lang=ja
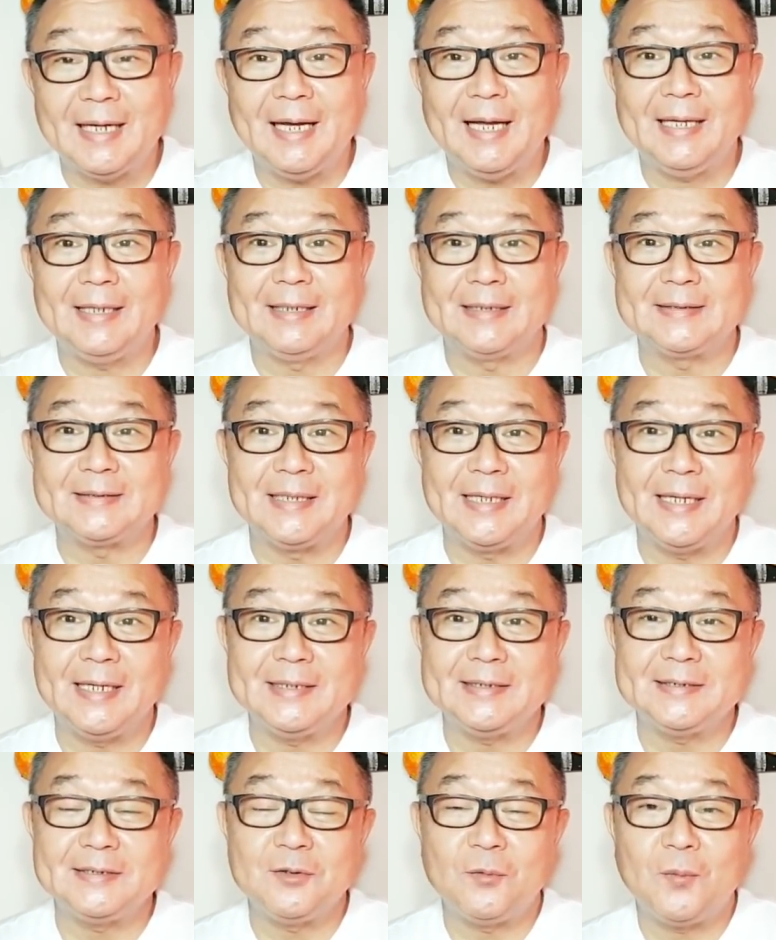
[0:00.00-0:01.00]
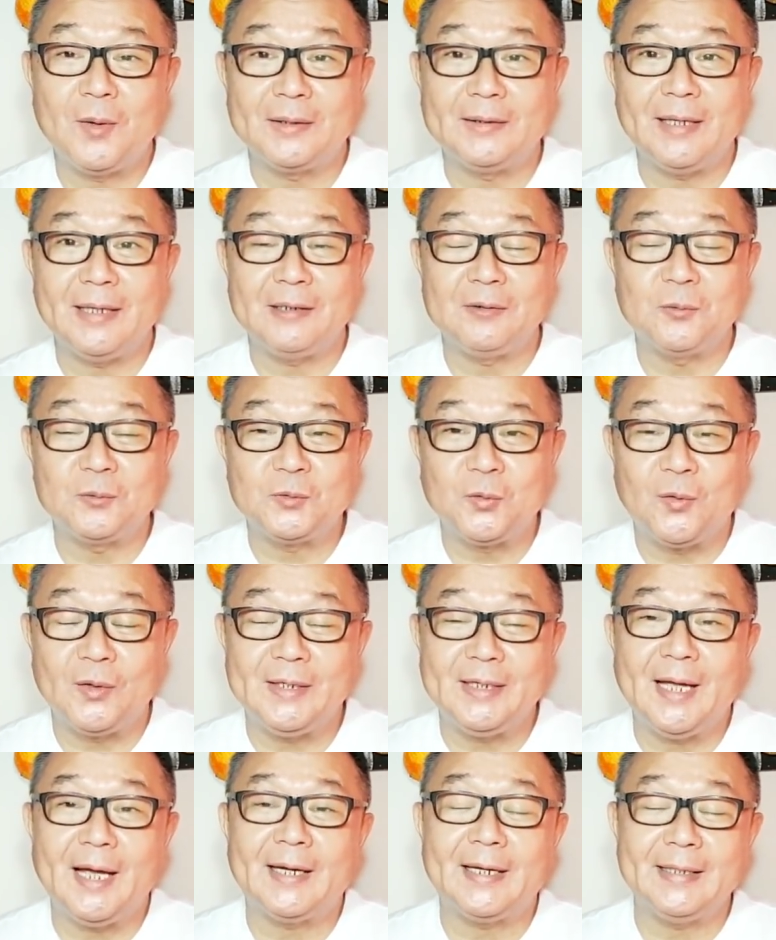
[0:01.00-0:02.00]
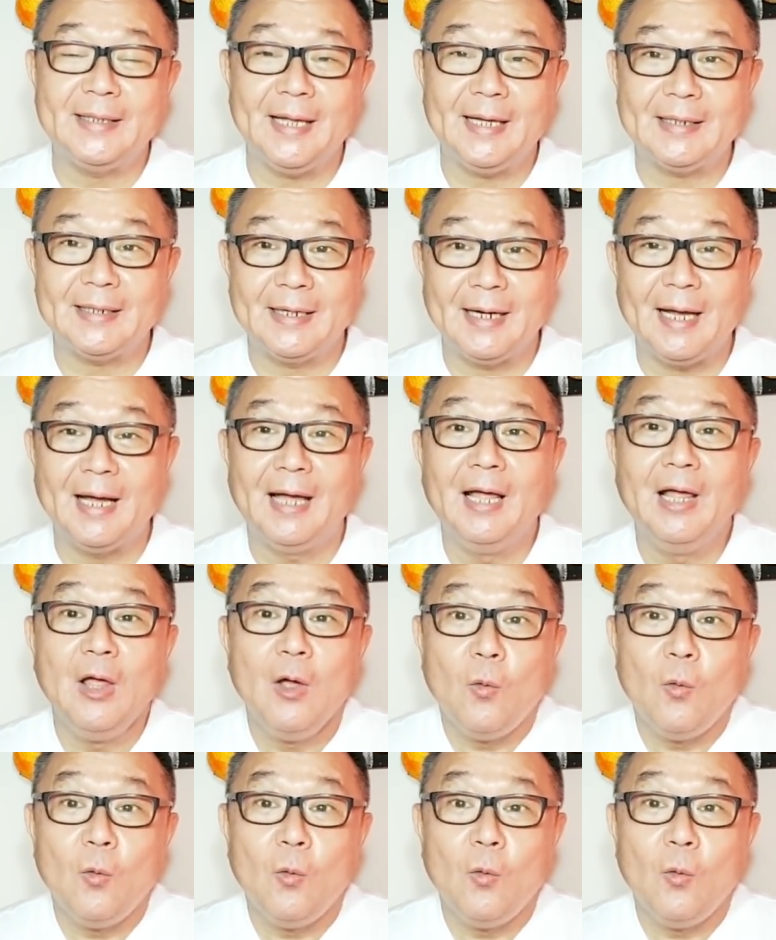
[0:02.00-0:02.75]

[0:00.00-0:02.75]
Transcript: 会や政治の話題を取り上げながら